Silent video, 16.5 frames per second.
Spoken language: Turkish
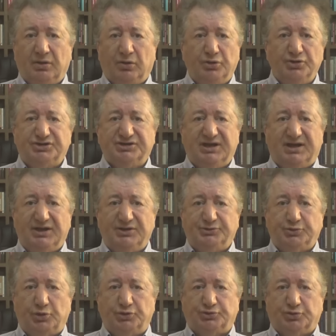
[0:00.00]
Oysa
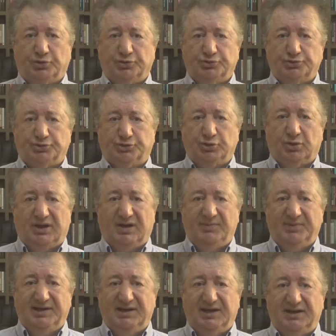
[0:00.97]
söz konusu
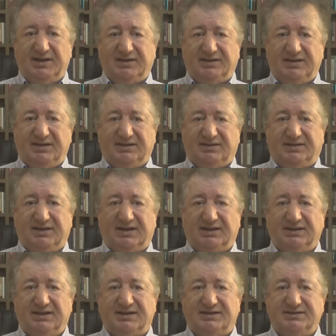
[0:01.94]
hamilelik
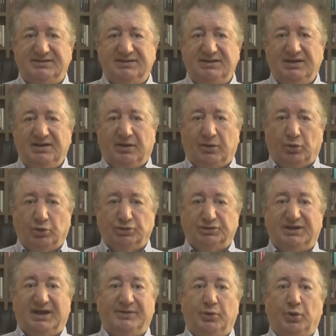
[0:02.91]
iddiaları
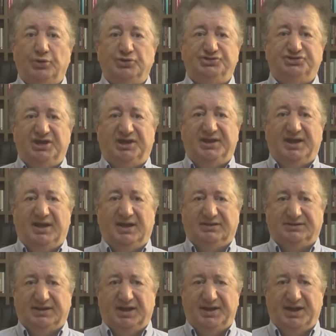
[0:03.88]
ondan önceye
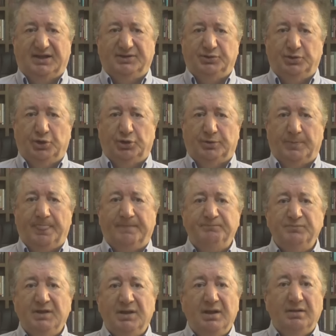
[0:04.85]
dayanıyor.
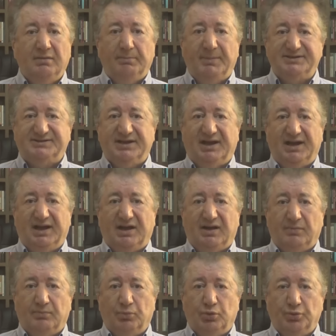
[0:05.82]

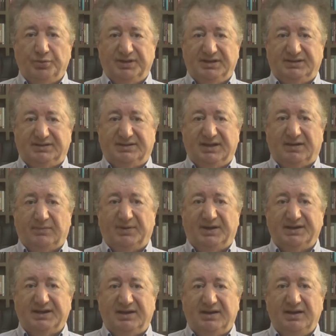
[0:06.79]
Mesela bu iddia
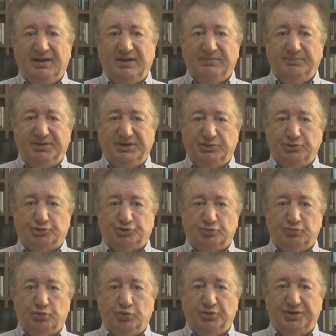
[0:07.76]
bana bir
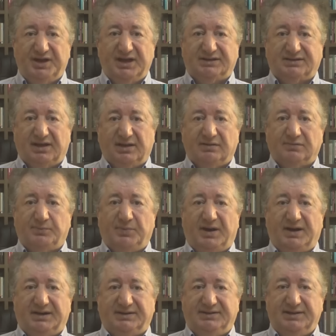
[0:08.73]
Cumhuriyet Halk
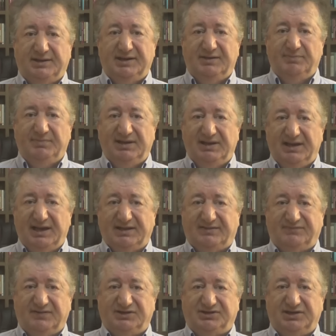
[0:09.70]
Partili
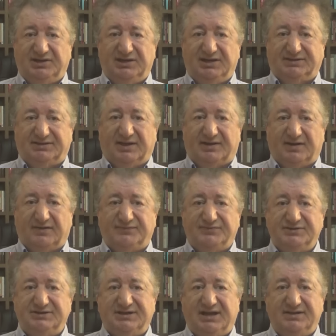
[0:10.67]
milletvekili
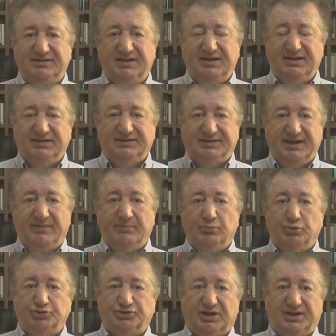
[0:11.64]
tarafından
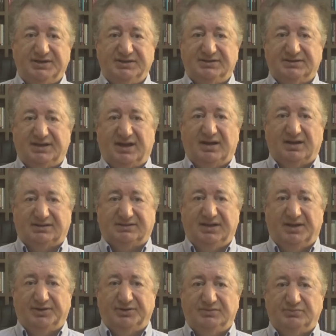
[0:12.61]
Temmuz ayında
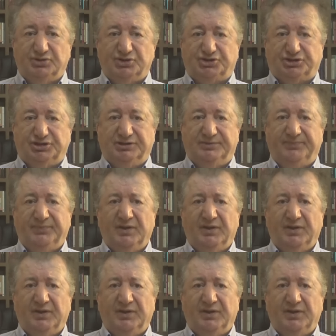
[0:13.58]
aktarılmıştı.